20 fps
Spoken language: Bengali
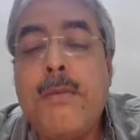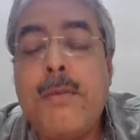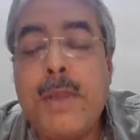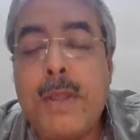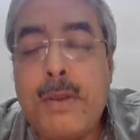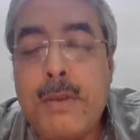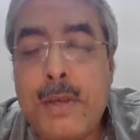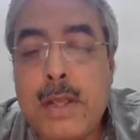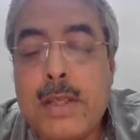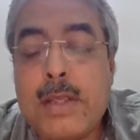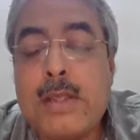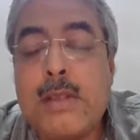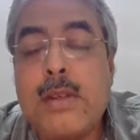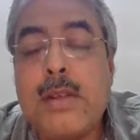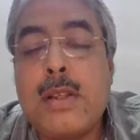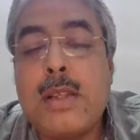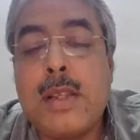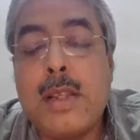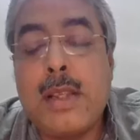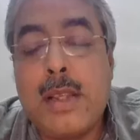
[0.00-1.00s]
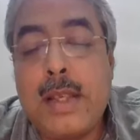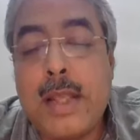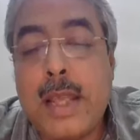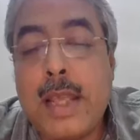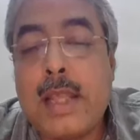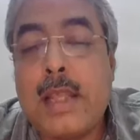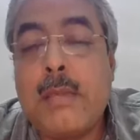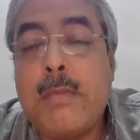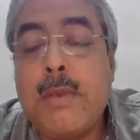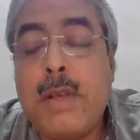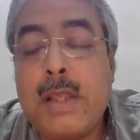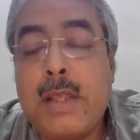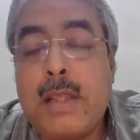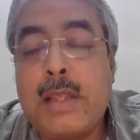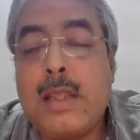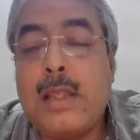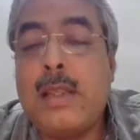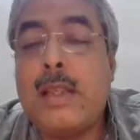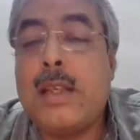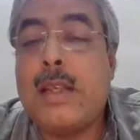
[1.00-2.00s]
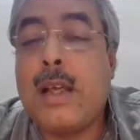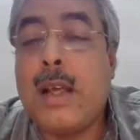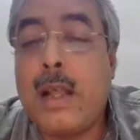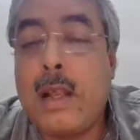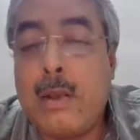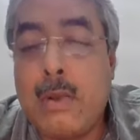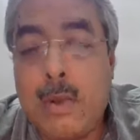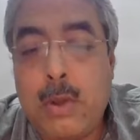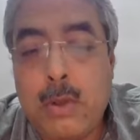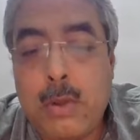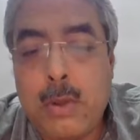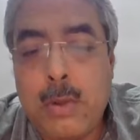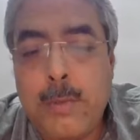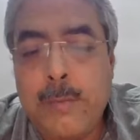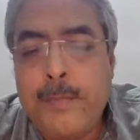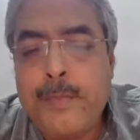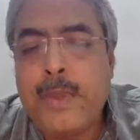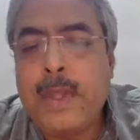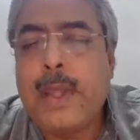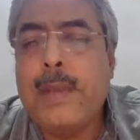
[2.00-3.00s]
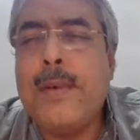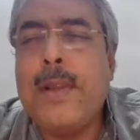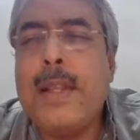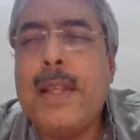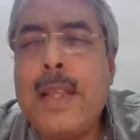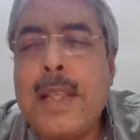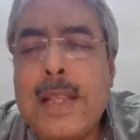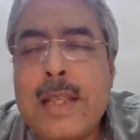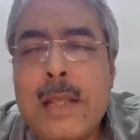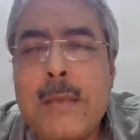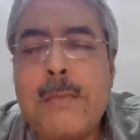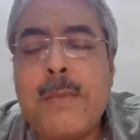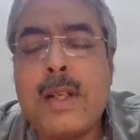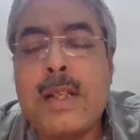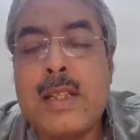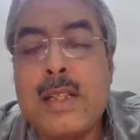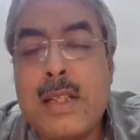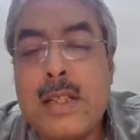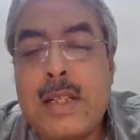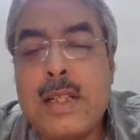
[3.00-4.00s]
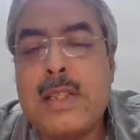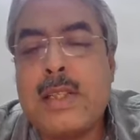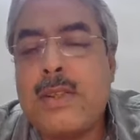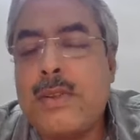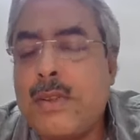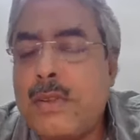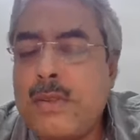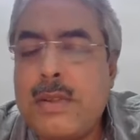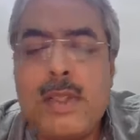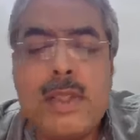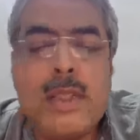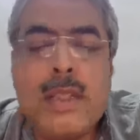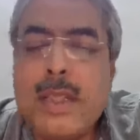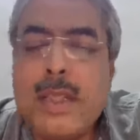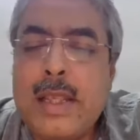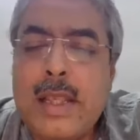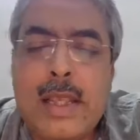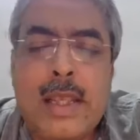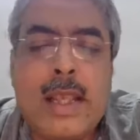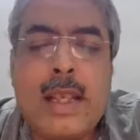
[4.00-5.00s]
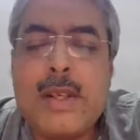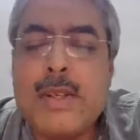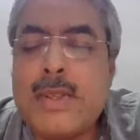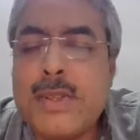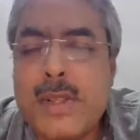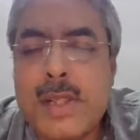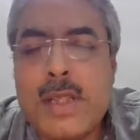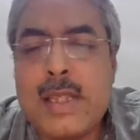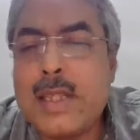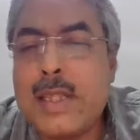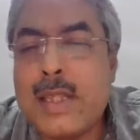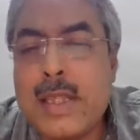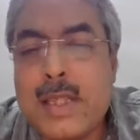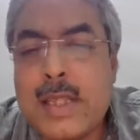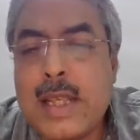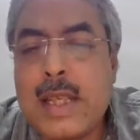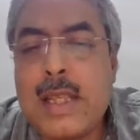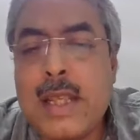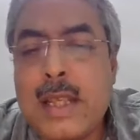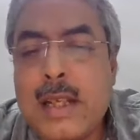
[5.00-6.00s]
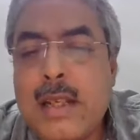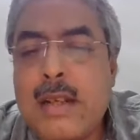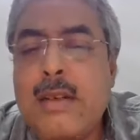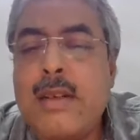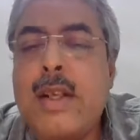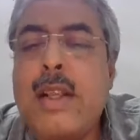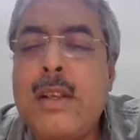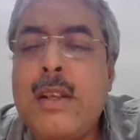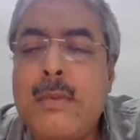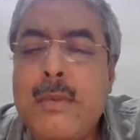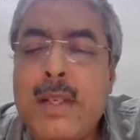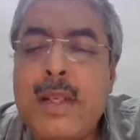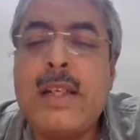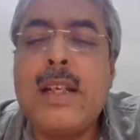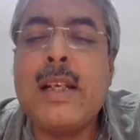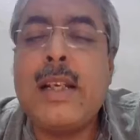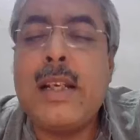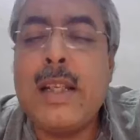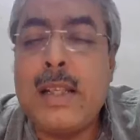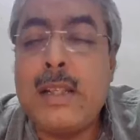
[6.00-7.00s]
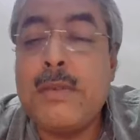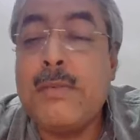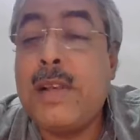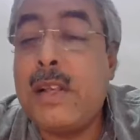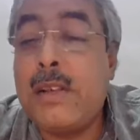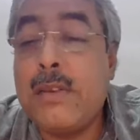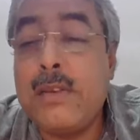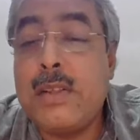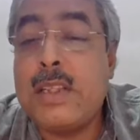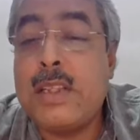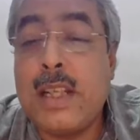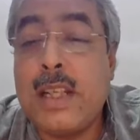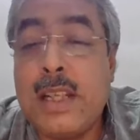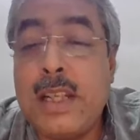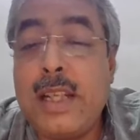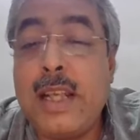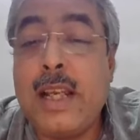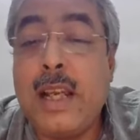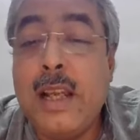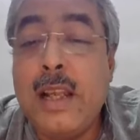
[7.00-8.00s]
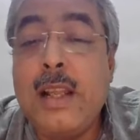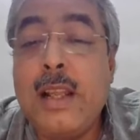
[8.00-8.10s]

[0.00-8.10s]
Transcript: ভিরুলেন্স অর্থাৎ ডেথ বা ইত্যাদি এটা আরো লো এবার ডেথের পার্সেন্টেজ কত ইত্যাদি এই আলোচনায় যেতে চাই না কারণ ডিনোমিনেটরটাই তো ভালো করে জানি না